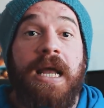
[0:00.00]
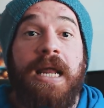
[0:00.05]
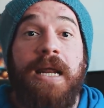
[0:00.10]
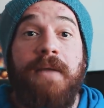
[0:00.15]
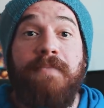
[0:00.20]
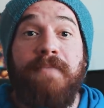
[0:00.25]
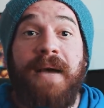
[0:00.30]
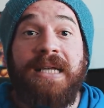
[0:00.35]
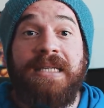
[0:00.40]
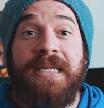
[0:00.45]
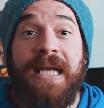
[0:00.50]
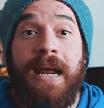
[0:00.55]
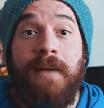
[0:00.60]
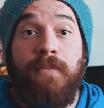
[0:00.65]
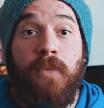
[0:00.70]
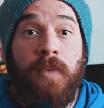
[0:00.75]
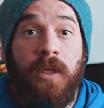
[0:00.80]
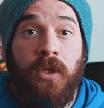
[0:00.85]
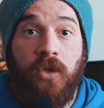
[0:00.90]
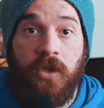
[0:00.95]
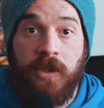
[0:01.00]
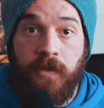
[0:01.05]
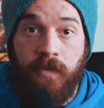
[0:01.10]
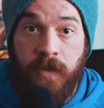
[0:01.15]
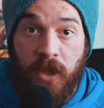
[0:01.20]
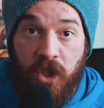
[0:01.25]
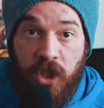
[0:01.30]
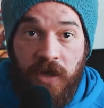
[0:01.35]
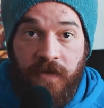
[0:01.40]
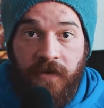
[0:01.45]
in base al momento
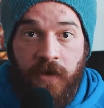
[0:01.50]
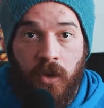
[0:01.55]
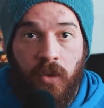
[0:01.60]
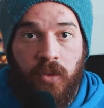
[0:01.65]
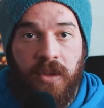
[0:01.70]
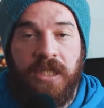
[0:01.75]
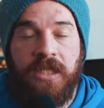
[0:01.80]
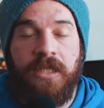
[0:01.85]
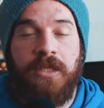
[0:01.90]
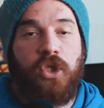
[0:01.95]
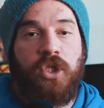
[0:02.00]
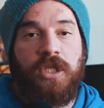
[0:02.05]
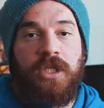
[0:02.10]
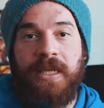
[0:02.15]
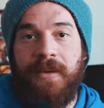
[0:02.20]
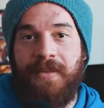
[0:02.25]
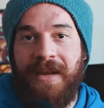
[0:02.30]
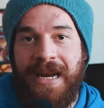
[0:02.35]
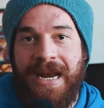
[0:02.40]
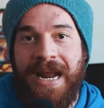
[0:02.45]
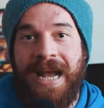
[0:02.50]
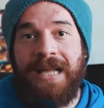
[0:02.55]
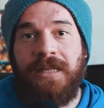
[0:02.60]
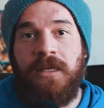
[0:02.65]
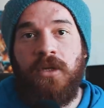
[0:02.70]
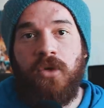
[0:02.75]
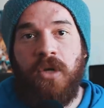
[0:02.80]
specifico, quindi se ci siamo allenati,